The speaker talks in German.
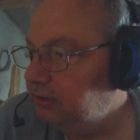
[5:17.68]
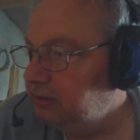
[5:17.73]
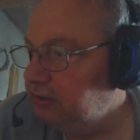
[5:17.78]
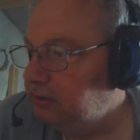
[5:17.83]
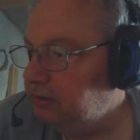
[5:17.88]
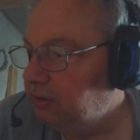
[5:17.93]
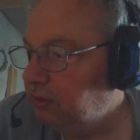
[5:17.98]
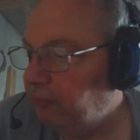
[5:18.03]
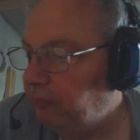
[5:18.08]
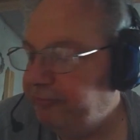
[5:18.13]

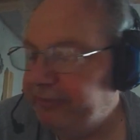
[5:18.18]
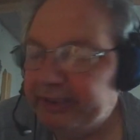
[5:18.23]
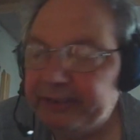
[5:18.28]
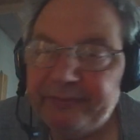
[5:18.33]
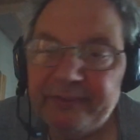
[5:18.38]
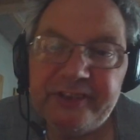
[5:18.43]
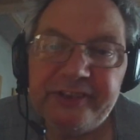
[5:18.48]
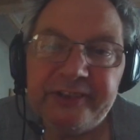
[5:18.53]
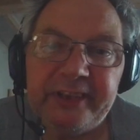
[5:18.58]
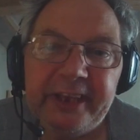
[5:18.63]
Und wenn ich
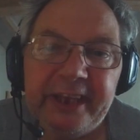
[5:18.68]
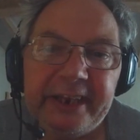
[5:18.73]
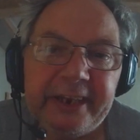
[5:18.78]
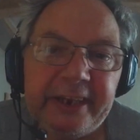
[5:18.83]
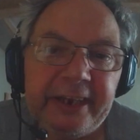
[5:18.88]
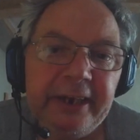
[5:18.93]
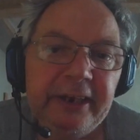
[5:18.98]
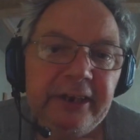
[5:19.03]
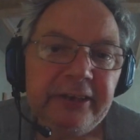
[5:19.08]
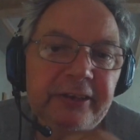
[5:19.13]
was
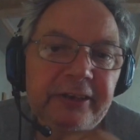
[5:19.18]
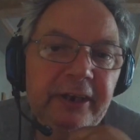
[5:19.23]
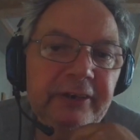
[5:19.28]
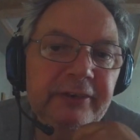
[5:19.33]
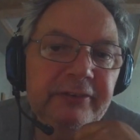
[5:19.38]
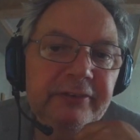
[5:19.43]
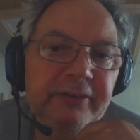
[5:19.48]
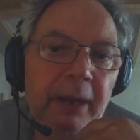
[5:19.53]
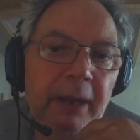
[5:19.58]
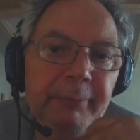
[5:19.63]
trinke,
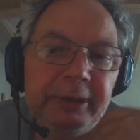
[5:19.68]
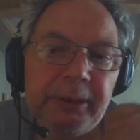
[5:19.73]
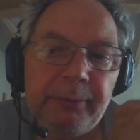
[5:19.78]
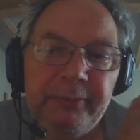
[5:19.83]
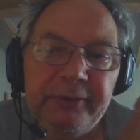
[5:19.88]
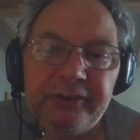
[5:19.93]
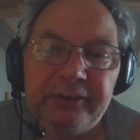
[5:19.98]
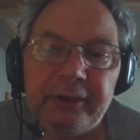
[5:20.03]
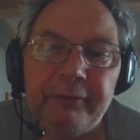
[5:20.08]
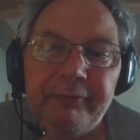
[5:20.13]
dann habe ich immer
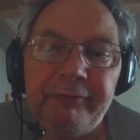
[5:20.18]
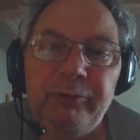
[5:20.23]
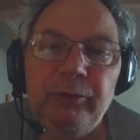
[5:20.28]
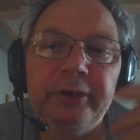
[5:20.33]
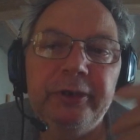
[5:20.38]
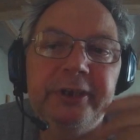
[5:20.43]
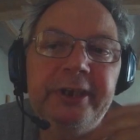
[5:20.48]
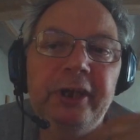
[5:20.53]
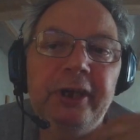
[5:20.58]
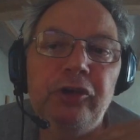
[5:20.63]
das Gefühl,
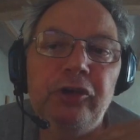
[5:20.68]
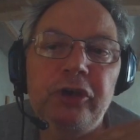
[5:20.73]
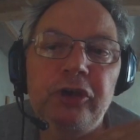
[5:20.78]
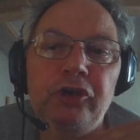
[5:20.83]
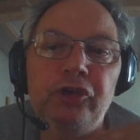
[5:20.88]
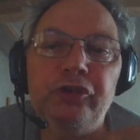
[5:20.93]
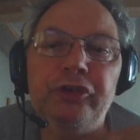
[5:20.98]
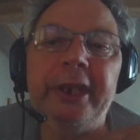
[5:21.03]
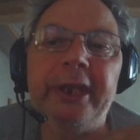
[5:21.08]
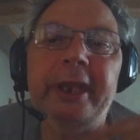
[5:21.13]
ich
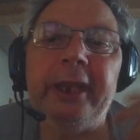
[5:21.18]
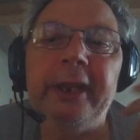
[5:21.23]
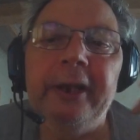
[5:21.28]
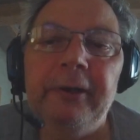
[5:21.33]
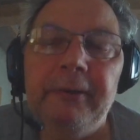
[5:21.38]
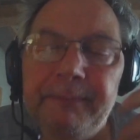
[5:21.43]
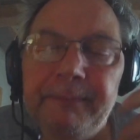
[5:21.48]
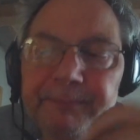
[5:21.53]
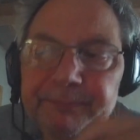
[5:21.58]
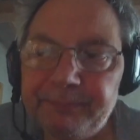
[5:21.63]
ersticke.
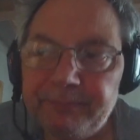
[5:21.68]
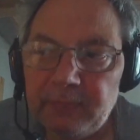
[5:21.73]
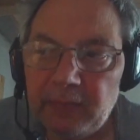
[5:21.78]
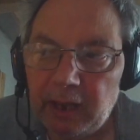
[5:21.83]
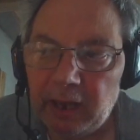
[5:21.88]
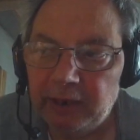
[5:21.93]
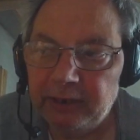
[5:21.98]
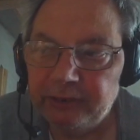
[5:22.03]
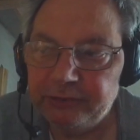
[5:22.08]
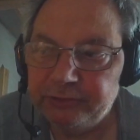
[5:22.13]

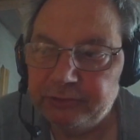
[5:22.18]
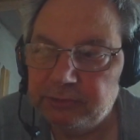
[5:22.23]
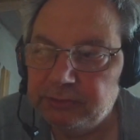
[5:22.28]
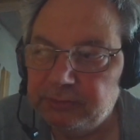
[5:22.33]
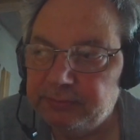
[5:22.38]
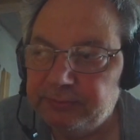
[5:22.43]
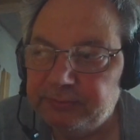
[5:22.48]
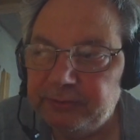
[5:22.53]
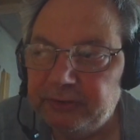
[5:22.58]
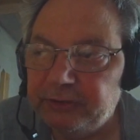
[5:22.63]
Also,
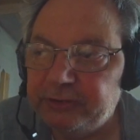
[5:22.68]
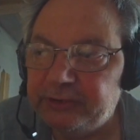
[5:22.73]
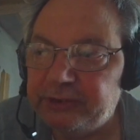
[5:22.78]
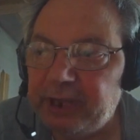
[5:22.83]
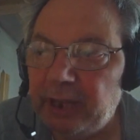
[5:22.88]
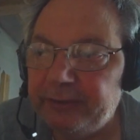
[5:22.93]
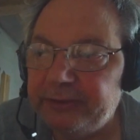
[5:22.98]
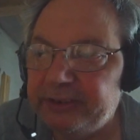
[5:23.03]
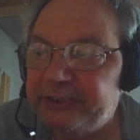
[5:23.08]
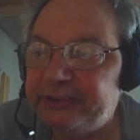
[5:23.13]
das
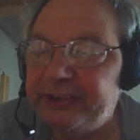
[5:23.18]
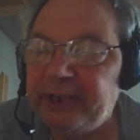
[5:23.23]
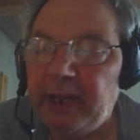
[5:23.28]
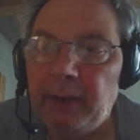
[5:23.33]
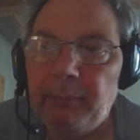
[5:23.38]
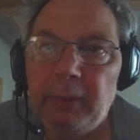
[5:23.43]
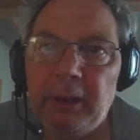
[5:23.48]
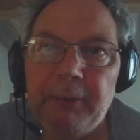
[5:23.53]
ist der Hammer.